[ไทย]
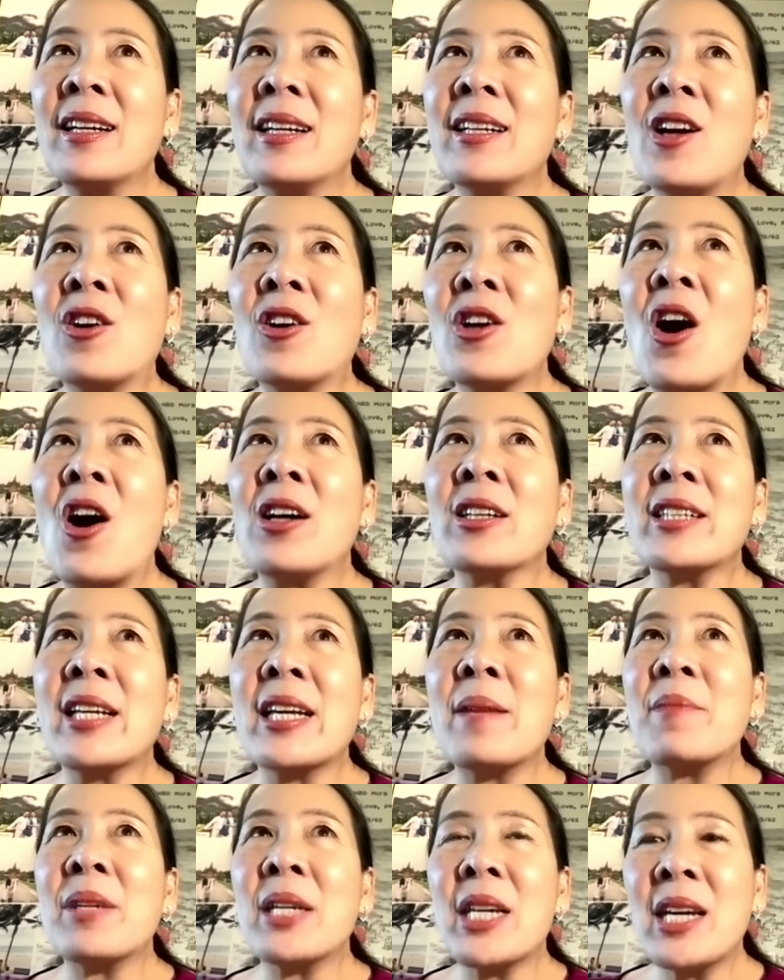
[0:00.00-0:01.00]
น้องๆที
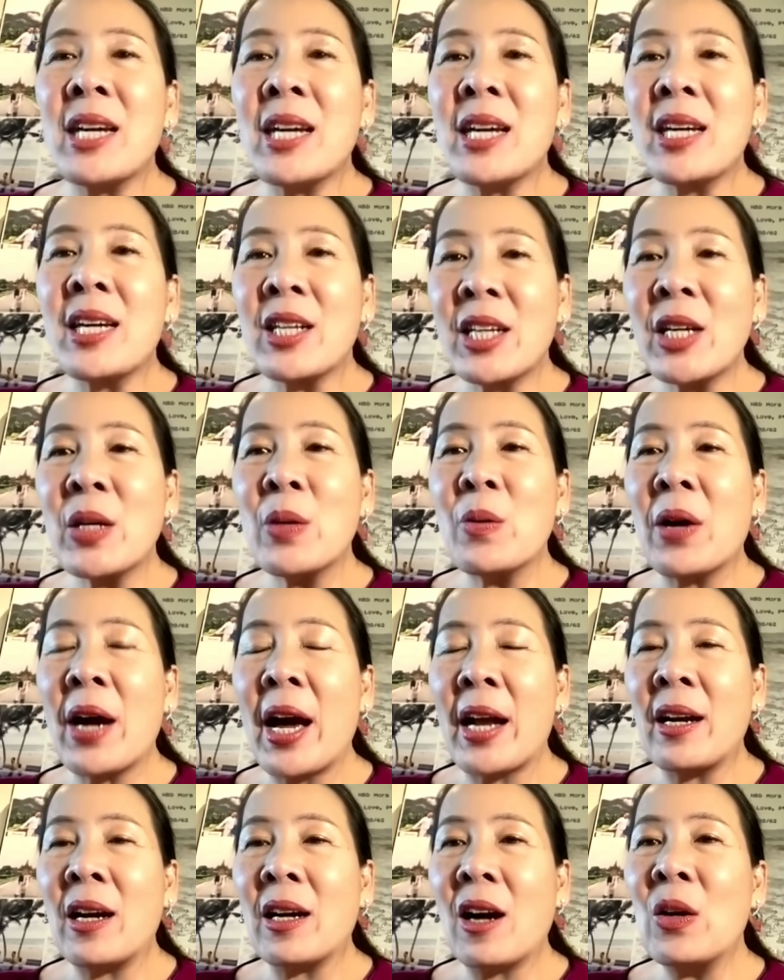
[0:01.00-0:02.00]
มที่ที่อยู่กั
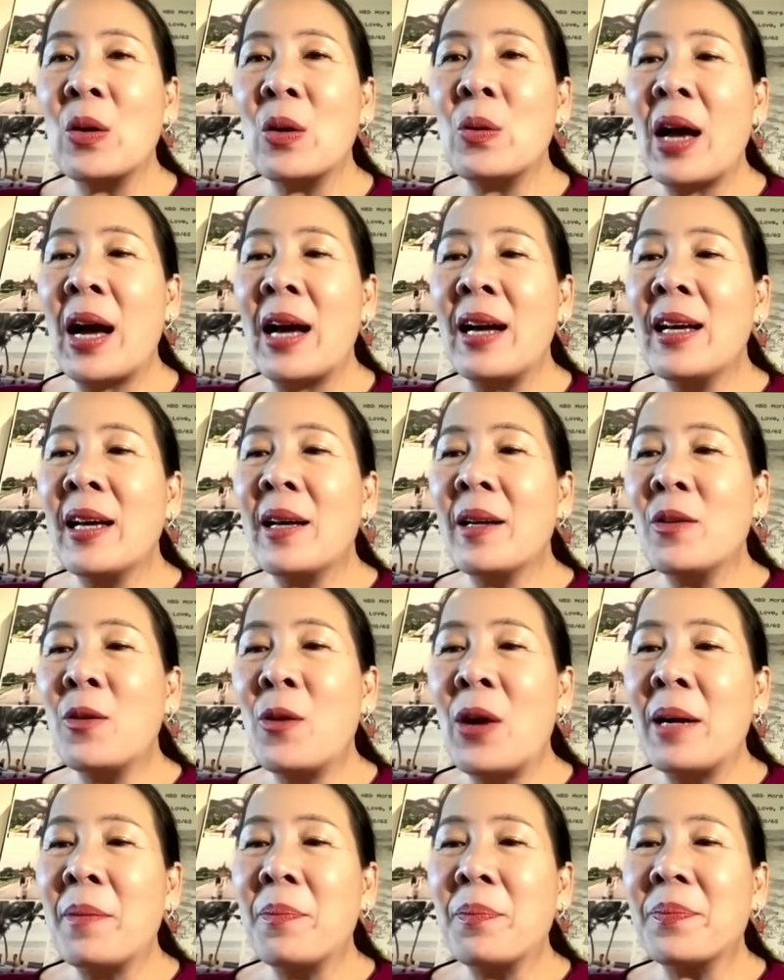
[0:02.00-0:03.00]
นก็รู้ละ
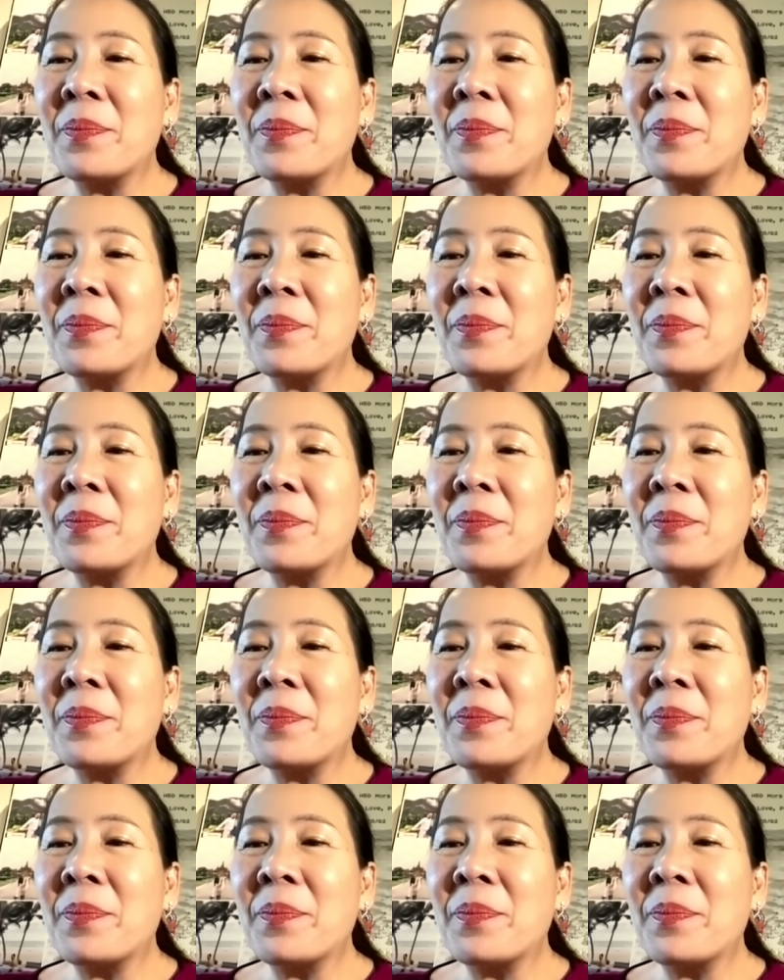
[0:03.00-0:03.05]
ว่า